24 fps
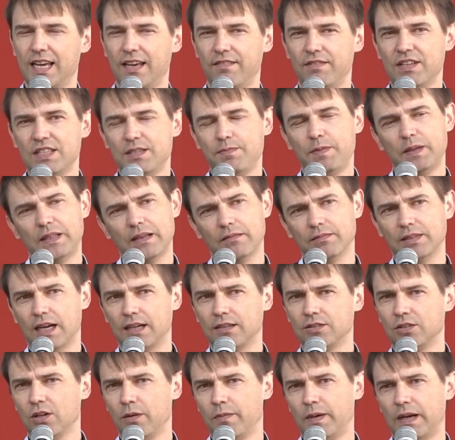Więc pytam
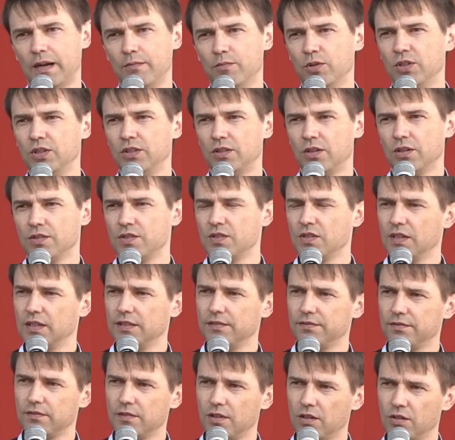tak, dobra moi drodzy,
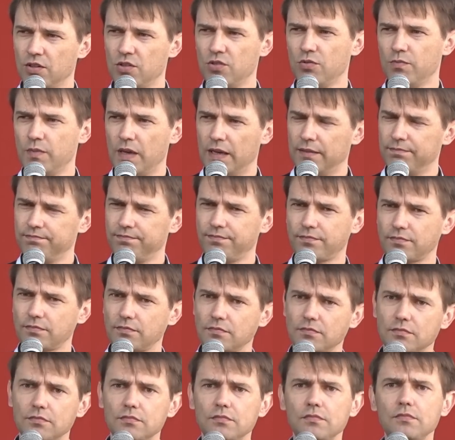rozumiem,
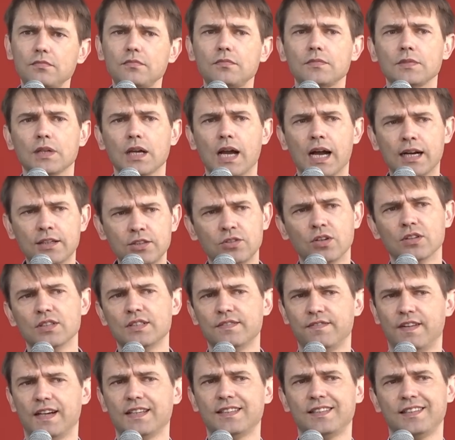a kto z
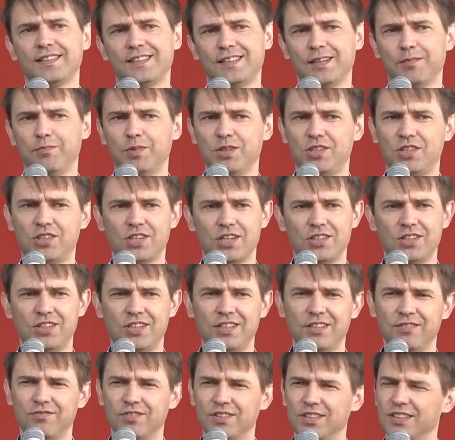was chce być
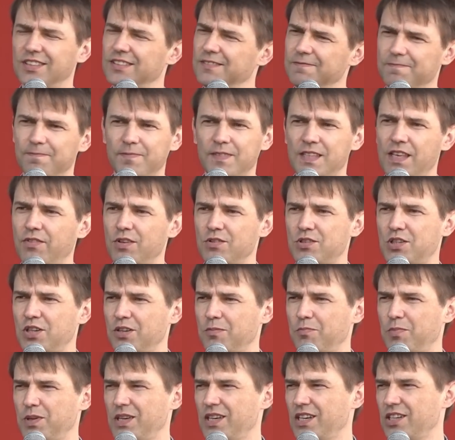szczęśliwy? Nie wiem, czy
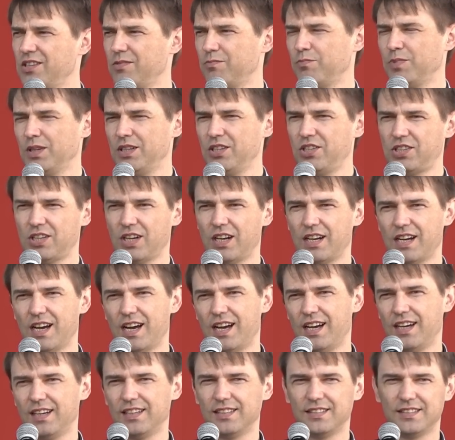byliście
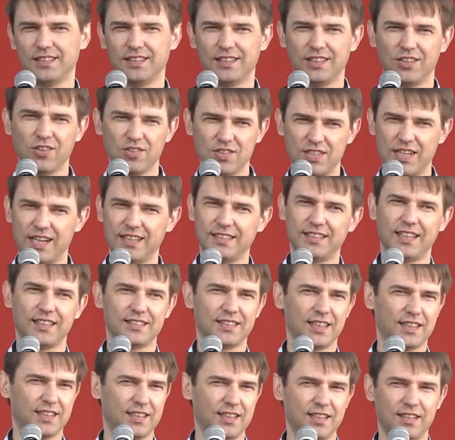na koncertach
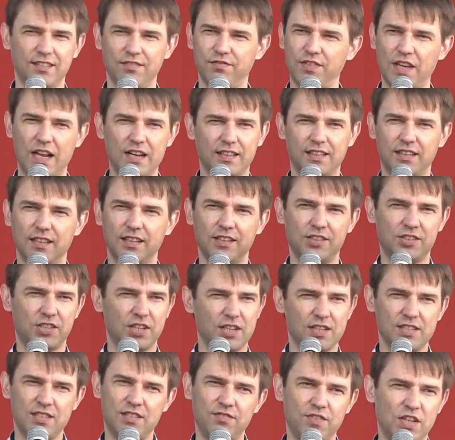takich wielkich, gdzie
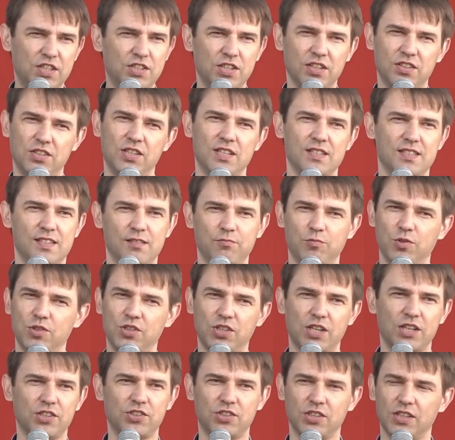jest 200 tysięcy
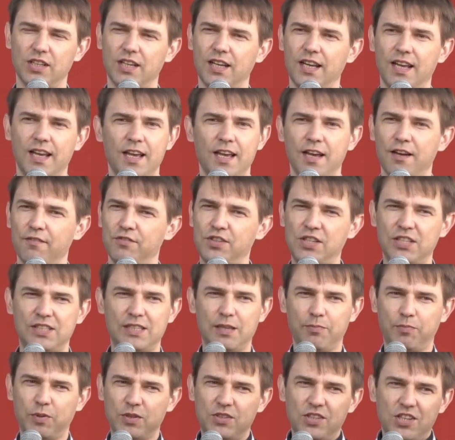młodzieży. Wszyscy
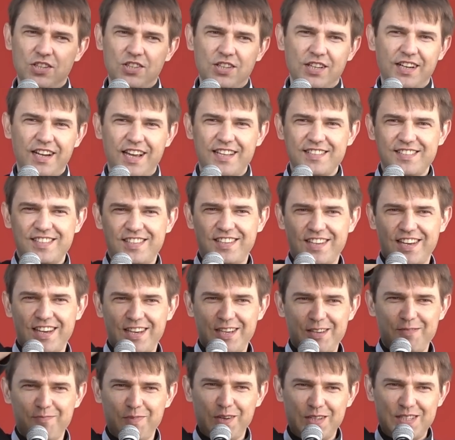podnieśli ręce
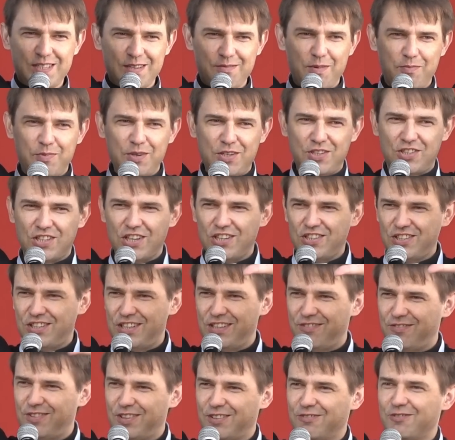i my chcemy być
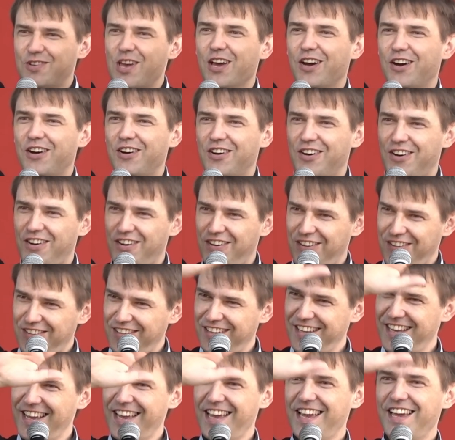szczęśliwi. Mówię, o,
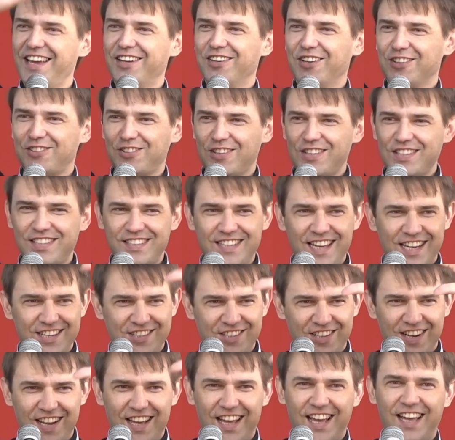no to jest
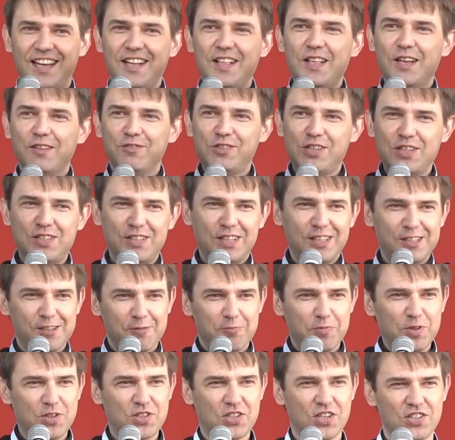nieźle. Wszyscy chcą
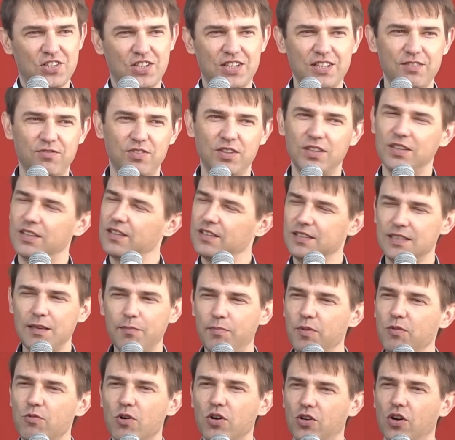być szczęśliwi. Nie
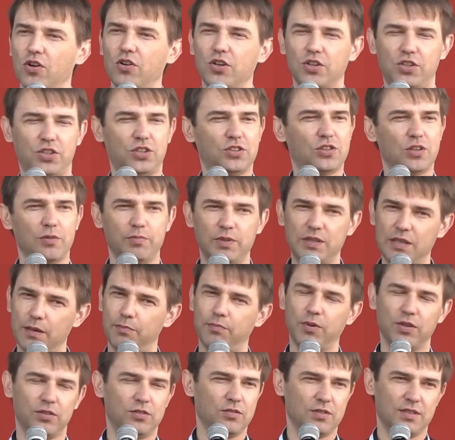było kogoś, kto by nie
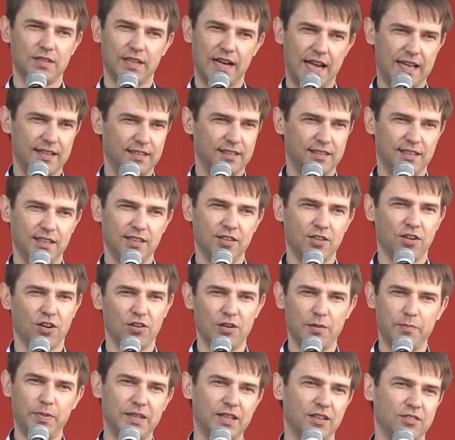podniósł ręki.
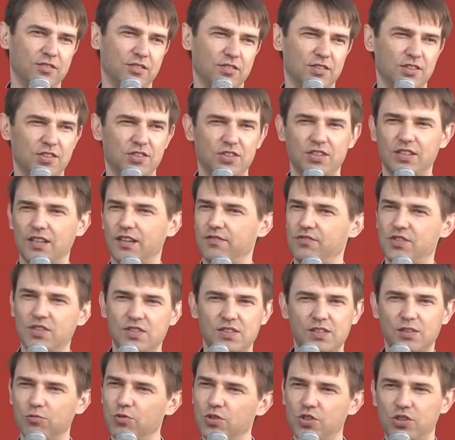Grono pedagogiczne,
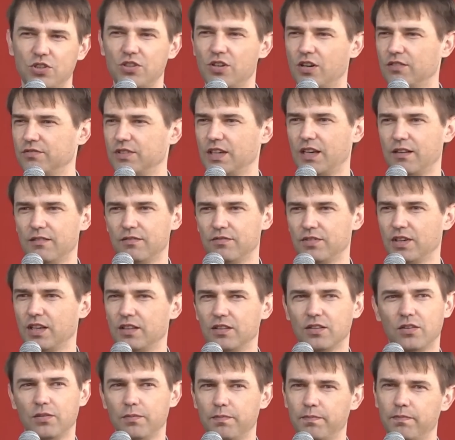wszyscy uczniowie. Mówię,
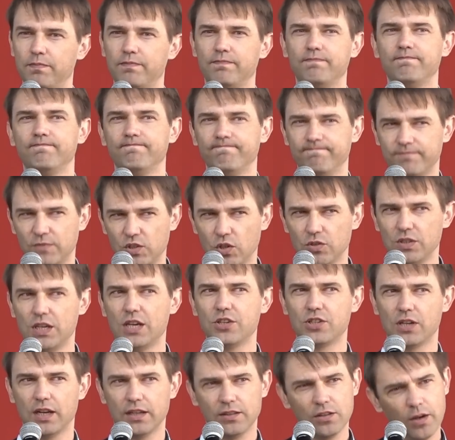no to
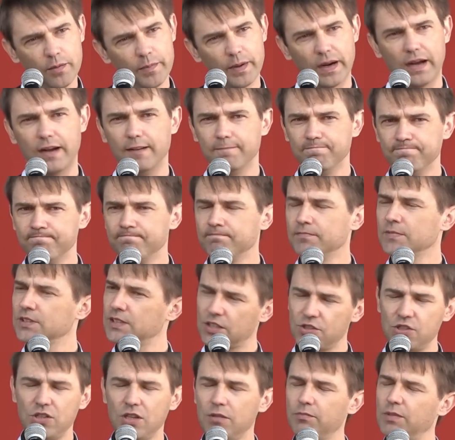nieźle. Dobra,
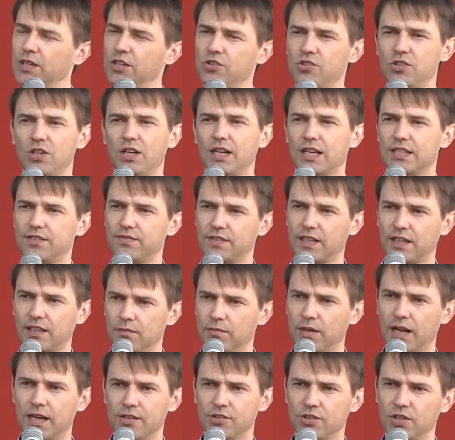zacznijmy jeszcze raz w
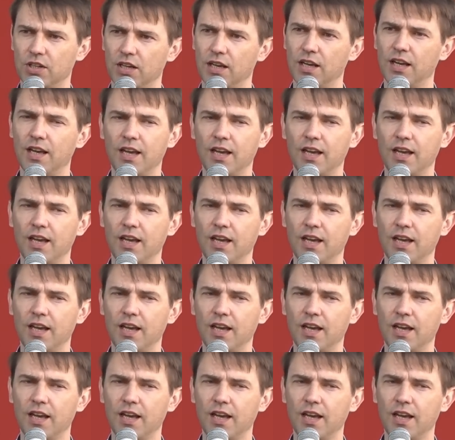takim razie.